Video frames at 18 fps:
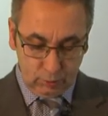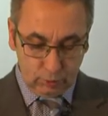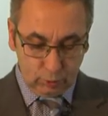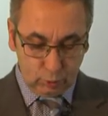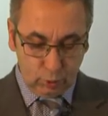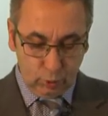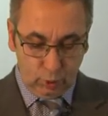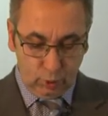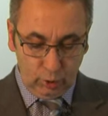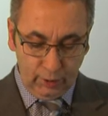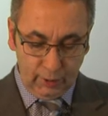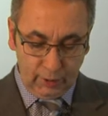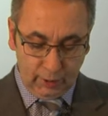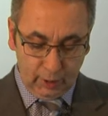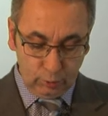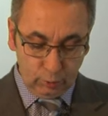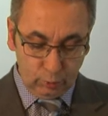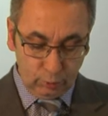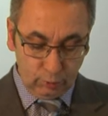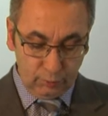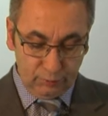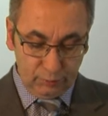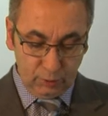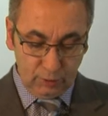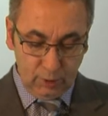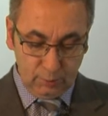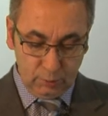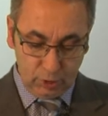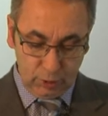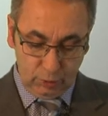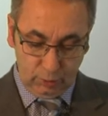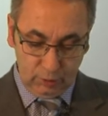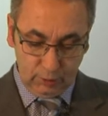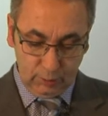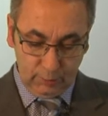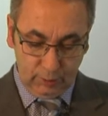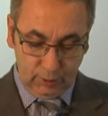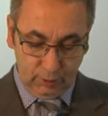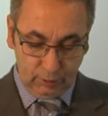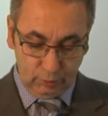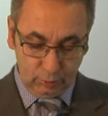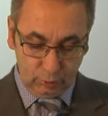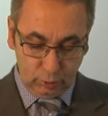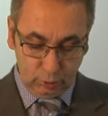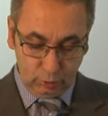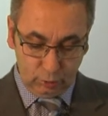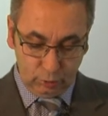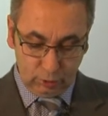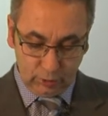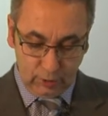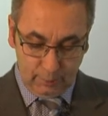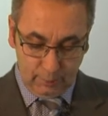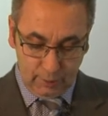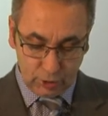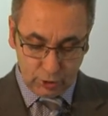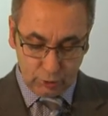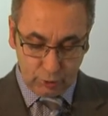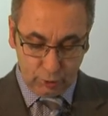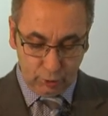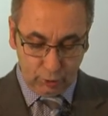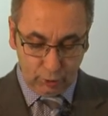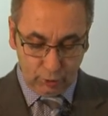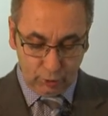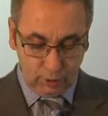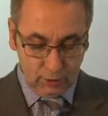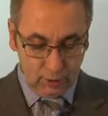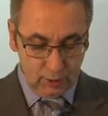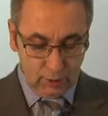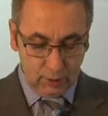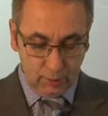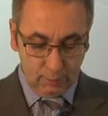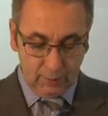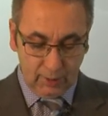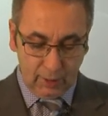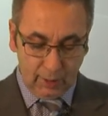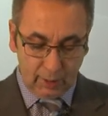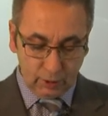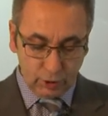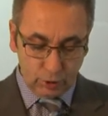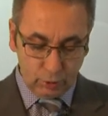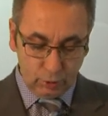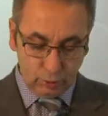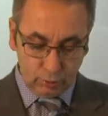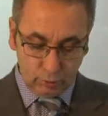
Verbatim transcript: حوير علور ذو فيو دمشي حيو دبريثو دكتور تاماش تيرك بي ارش كودد